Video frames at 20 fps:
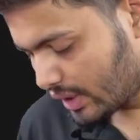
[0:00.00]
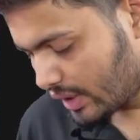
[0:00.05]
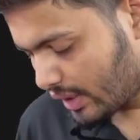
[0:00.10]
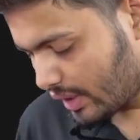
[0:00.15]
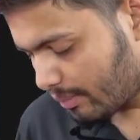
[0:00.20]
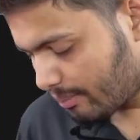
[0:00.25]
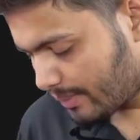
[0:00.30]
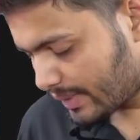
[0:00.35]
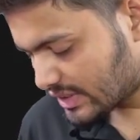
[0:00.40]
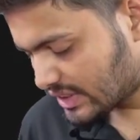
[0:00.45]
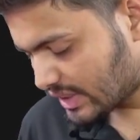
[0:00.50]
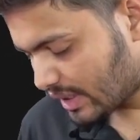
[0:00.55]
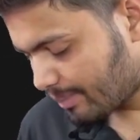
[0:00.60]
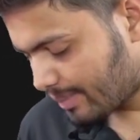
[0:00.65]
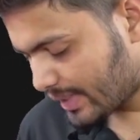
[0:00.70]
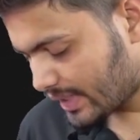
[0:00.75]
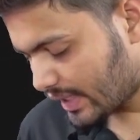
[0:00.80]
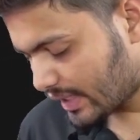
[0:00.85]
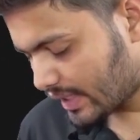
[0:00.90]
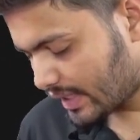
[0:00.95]
बच्चा
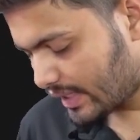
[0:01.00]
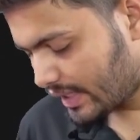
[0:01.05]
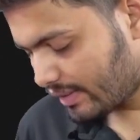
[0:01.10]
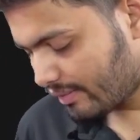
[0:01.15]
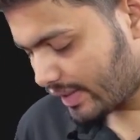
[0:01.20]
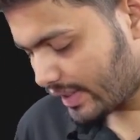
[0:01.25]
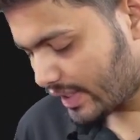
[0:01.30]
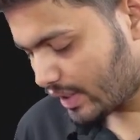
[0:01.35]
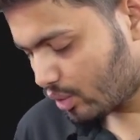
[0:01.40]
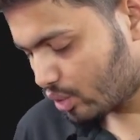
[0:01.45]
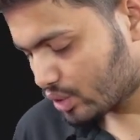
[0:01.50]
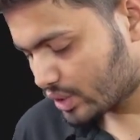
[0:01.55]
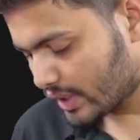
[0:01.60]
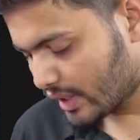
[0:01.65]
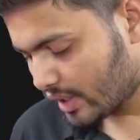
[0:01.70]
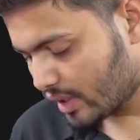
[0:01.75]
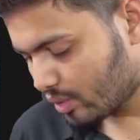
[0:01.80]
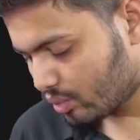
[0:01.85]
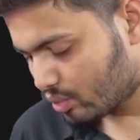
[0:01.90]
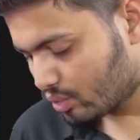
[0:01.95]
पैदा करने वाले होते
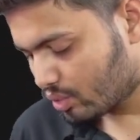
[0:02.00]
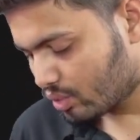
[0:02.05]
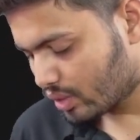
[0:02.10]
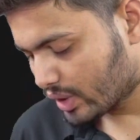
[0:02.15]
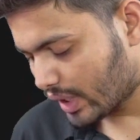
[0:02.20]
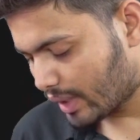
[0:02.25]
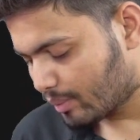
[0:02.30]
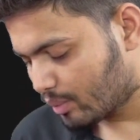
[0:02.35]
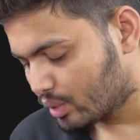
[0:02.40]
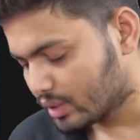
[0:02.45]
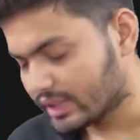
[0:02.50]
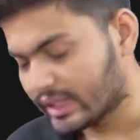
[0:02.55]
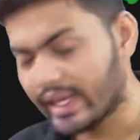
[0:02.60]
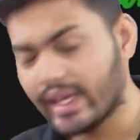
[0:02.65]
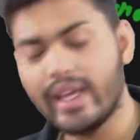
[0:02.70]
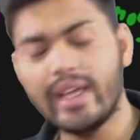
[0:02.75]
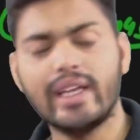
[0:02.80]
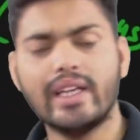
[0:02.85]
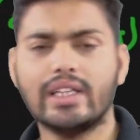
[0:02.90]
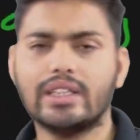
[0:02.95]
हैं उनको क्या बोलते
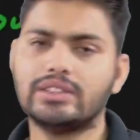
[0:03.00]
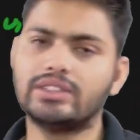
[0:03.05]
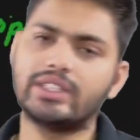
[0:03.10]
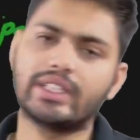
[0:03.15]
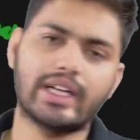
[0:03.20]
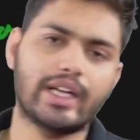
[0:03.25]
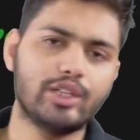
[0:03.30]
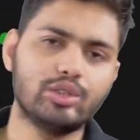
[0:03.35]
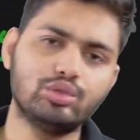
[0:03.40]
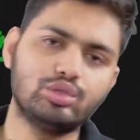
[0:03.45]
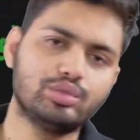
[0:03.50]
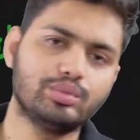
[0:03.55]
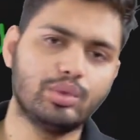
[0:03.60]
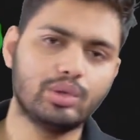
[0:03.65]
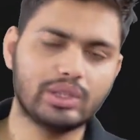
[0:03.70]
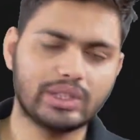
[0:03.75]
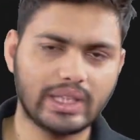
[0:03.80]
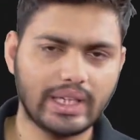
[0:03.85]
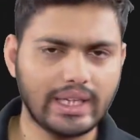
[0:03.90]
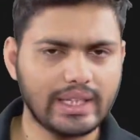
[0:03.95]
हैं जरायुज
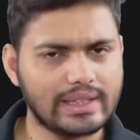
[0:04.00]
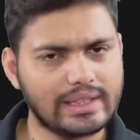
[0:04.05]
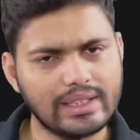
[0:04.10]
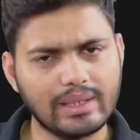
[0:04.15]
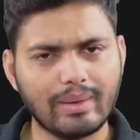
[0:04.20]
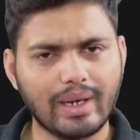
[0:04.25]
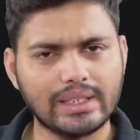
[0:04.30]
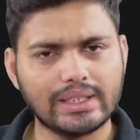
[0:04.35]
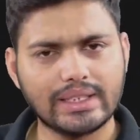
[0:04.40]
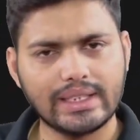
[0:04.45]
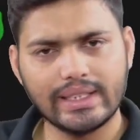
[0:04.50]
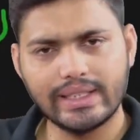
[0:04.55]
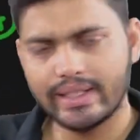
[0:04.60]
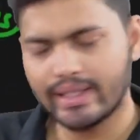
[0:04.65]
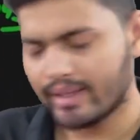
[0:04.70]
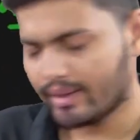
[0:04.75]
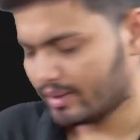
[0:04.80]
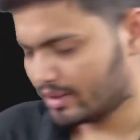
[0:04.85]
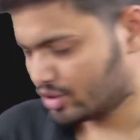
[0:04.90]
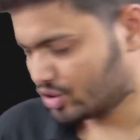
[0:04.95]
बोलते हैं इतनी बात क्लियर
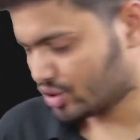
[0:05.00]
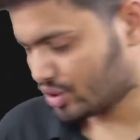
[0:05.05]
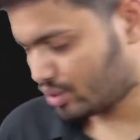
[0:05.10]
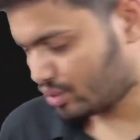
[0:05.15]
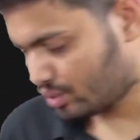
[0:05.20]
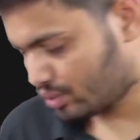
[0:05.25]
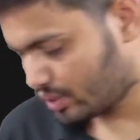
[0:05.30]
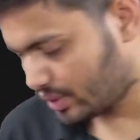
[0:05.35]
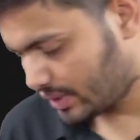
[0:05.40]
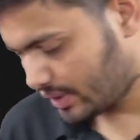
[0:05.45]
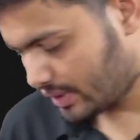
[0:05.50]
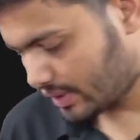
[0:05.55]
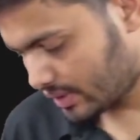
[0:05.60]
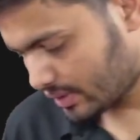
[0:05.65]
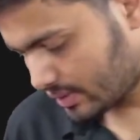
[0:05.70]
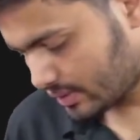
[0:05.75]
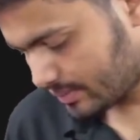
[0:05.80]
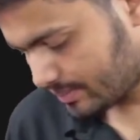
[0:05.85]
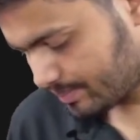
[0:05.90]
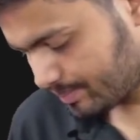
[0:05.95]
है चलो कोई दिक्कत
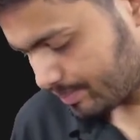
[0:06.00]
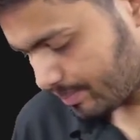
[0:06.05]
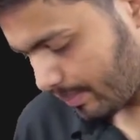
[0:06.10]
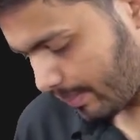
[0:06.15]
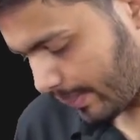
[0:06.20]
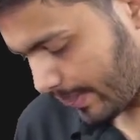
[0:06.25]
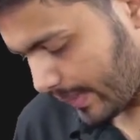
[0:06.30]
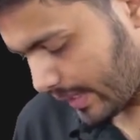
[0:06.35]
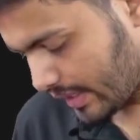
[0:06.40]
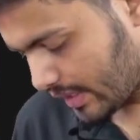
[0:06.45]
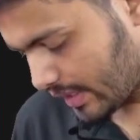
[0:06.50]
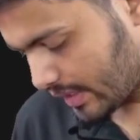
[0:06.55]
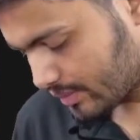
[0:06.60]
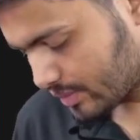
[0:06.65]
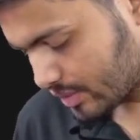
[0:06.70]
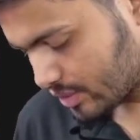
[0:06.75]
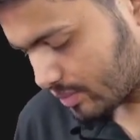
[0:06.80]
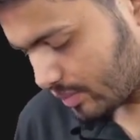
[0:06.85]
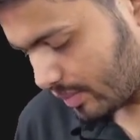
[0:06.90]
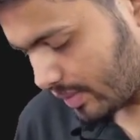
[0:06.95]
नहीं अब
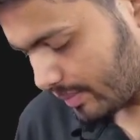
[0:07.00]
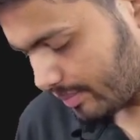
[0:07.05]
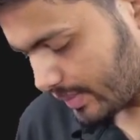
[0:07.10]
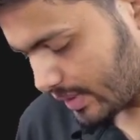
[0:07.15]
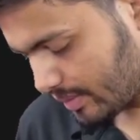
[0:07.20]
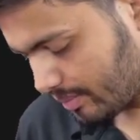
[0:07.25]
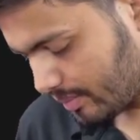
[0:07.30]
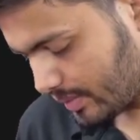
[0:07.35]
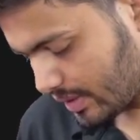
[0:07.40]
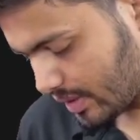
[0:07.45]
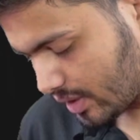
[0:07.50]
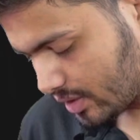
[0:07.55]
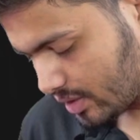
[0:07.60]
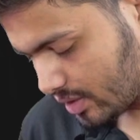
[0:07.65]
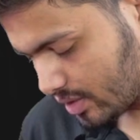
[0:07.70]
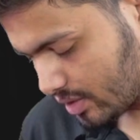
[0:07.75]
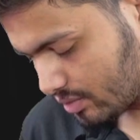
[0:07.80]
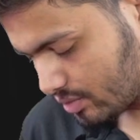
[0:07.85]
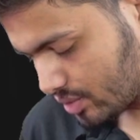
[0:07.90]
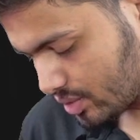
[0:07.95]
इसमें मैं मिटा
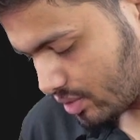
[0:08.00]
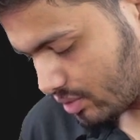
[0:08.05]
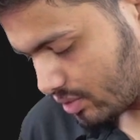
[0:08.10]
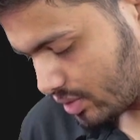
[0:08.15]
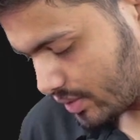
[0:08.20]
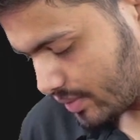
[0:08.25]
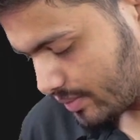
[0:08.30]
देता हूँ चलो ये